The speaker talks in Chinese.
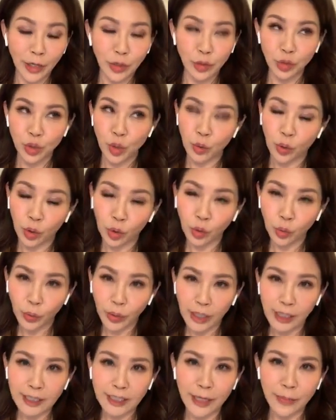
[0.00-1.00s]
有时候我录
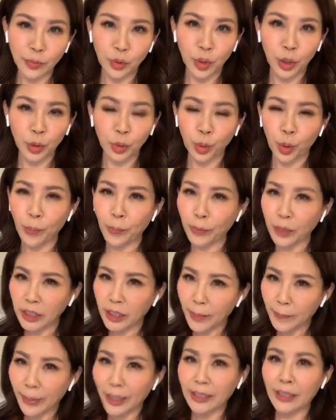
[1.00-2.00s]
影节目很多，不一
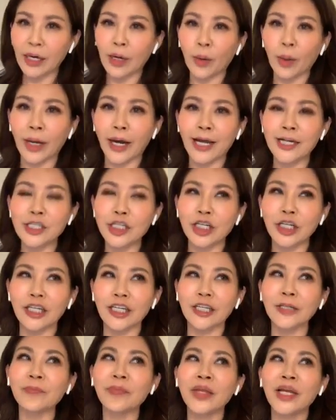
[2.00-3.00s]
定每天会来这
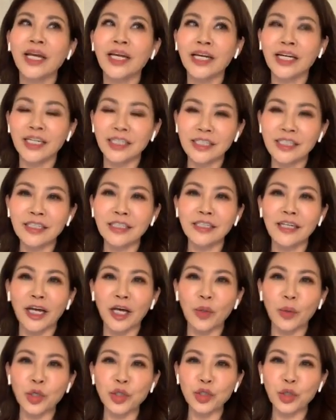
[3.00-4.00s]
里，可是
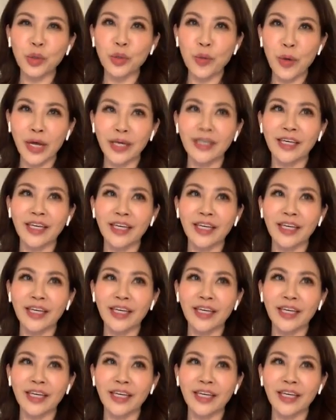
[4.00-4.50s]
呢，我就愿